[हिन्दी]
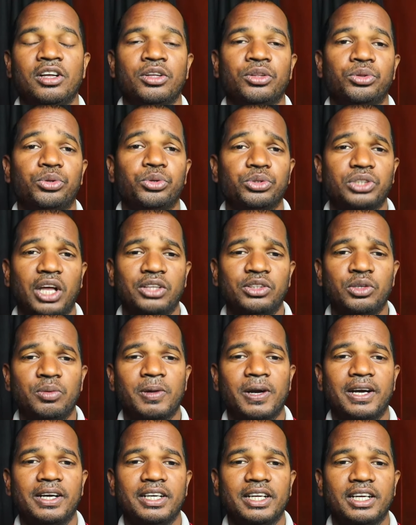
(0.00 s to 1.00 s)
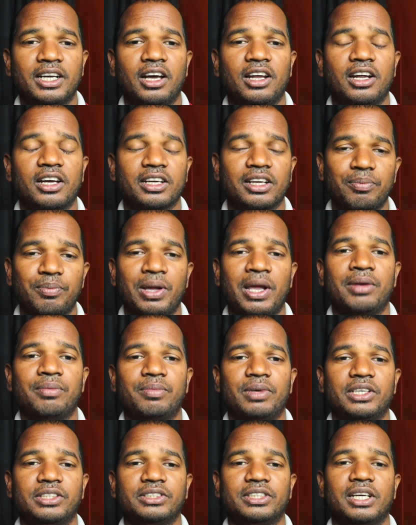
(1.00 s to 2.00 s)
तो साधु मरांडी का अलग ही फैन
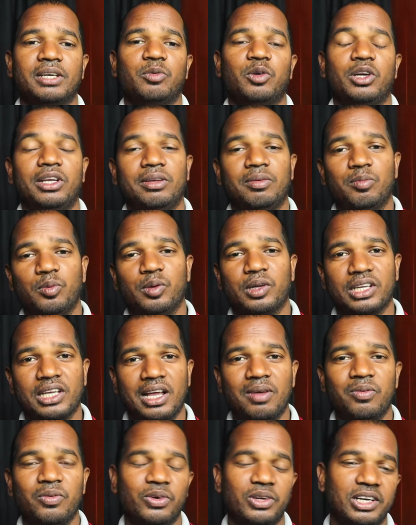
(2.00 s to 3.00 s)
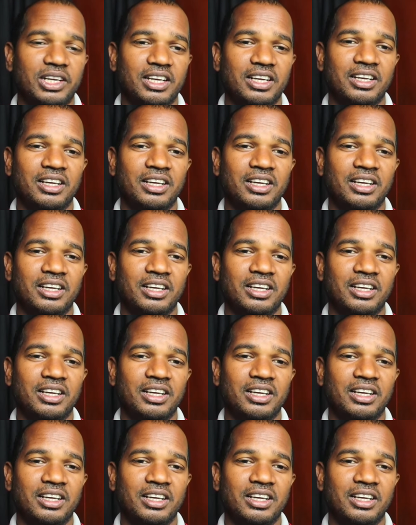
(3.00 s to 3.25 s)
पेज है भाई क्या बोले